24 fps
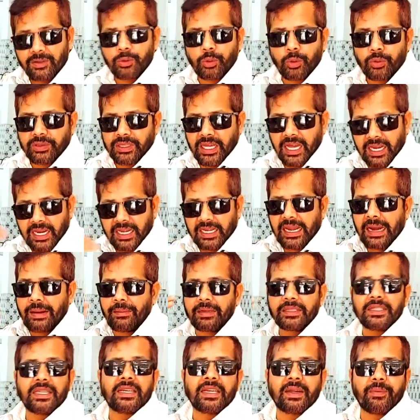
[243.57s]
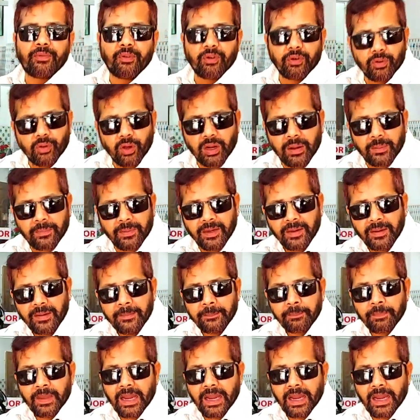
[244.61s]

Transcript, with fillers: কিন্তু তার আগে আমাদেরকে ফোন করাবেন